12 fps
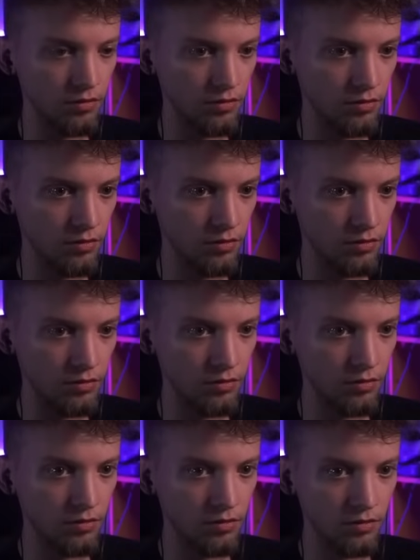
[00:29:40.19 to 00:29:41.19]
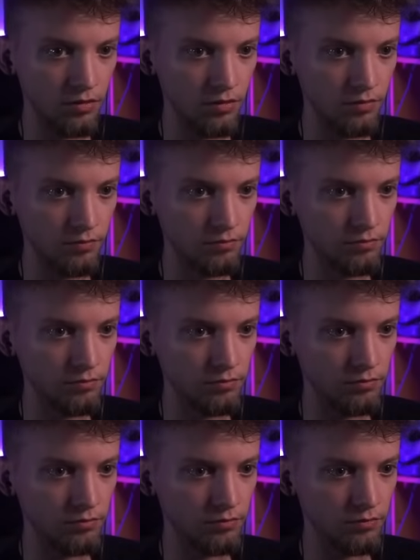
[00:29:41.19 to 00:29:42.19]
Ale dziursko. Mm.
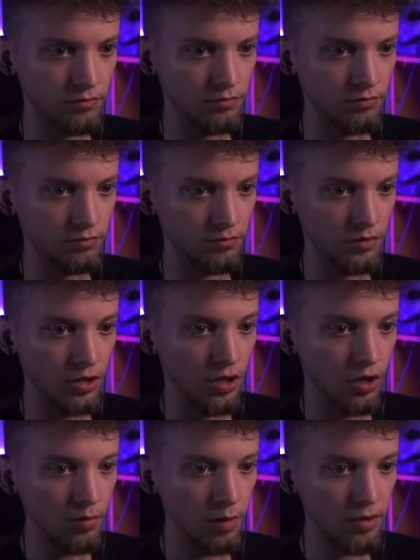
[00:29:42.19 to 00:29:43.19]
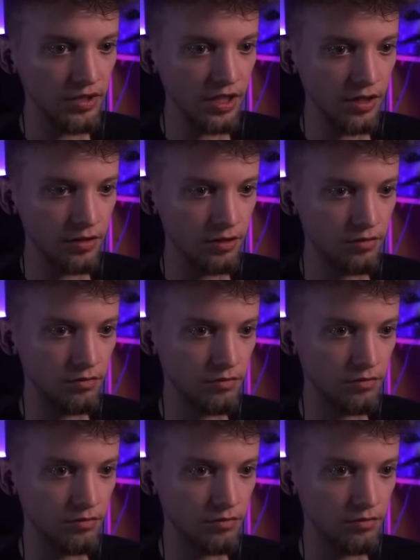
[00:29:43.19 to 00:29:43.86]
Cy... O, mam latarnię.